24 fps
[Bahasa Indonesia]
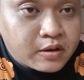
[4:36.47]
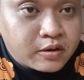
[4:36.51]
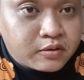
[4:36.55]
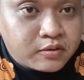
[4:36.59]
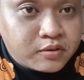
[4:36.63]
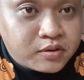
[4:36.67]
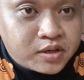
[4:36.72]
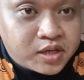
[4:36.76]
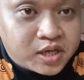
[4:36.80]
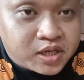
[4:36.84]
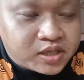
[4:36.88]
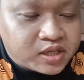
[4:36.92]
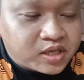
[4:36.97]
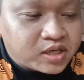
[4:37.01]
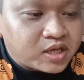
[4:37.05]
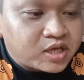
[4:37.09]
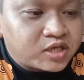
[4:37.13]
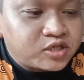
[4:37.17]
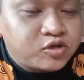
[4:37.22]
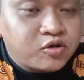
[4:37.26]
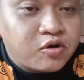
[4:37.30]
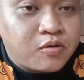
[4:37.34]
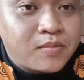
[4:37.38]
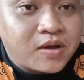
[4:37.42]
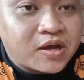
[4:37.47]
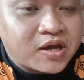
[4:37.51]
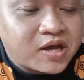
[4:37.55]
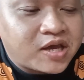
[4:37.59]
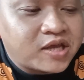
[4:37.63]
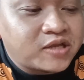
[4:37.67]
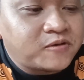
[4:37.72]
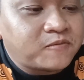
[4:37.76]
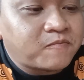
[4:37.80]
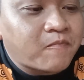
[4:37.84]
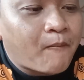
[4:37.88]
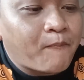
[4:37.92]
Kalau yang tengah shock
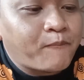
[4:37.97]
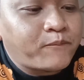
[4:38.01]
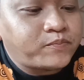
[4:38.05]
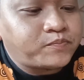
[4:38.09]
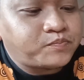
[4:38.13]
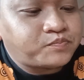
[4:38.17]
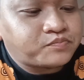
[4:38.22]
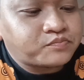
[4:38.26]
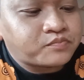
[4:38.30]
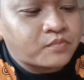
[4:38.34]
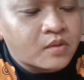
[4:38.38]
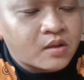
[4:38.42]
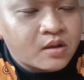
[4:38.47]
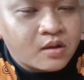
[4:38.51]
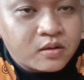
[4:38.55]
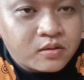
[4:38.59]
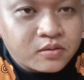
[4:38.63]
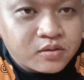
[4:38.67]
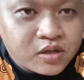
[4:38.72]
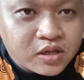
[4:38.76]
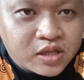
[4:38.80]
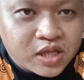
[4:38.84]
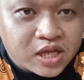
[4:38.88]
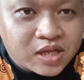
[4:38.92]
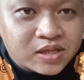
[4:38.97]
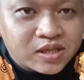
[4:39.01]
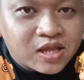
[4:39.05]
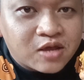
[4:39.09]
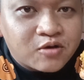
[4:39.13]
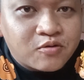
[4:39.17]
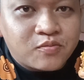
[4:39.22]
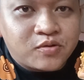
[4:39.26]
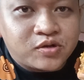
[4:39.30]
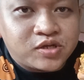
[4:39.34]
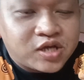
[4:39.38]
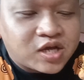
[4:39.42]
makan. Tidak
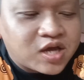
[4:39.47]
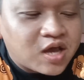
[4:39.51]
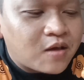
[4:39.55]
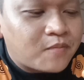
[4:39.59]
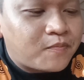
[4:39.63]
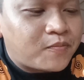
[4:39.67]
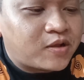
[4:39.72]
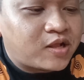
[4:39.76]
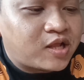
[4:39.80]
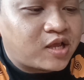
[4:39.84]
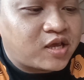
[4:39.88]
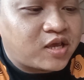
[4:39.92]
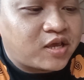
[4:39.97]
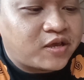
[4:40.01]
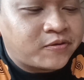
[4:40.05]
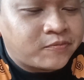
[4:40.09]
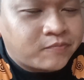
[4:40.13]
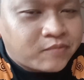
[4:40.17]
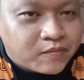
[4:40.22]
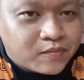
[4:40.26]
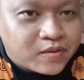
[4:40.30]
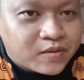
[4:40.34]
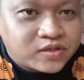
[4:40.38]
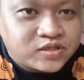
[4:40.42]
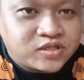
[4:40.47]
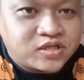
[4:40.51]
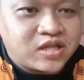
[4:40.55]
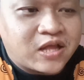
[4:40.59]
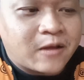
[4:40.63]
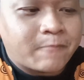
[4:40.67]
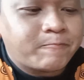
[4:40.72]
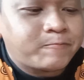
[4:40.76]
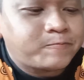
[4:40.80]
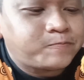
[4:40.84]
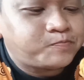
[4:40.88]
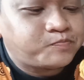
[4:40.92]
tahu mau cakap apa lagi. Memang
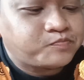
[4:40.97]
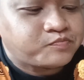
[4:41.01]
sedap.